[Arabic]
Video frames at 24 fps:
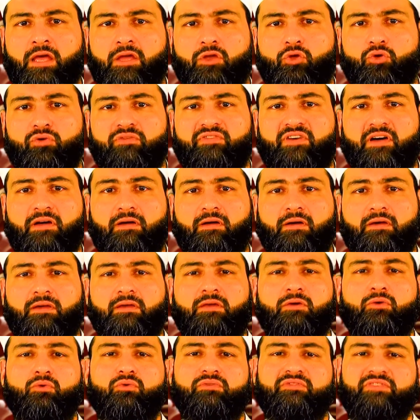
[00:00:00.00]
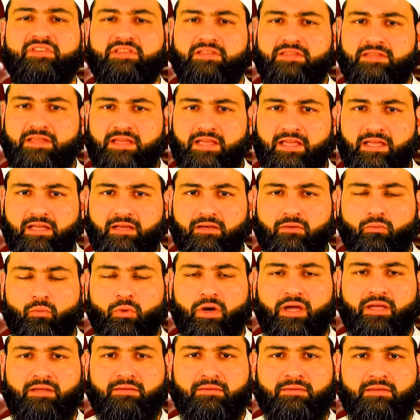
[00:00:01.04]
يفقهه في الدين
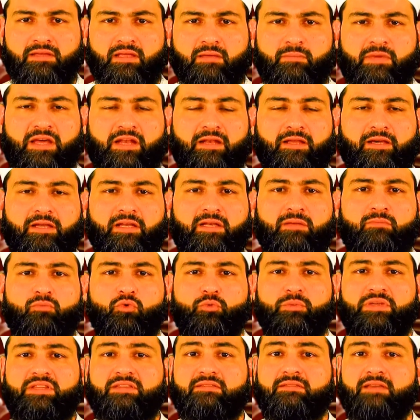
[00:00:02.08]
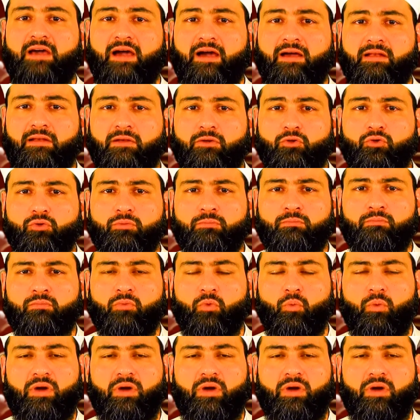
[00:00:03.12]
وانما العلم بالتعلم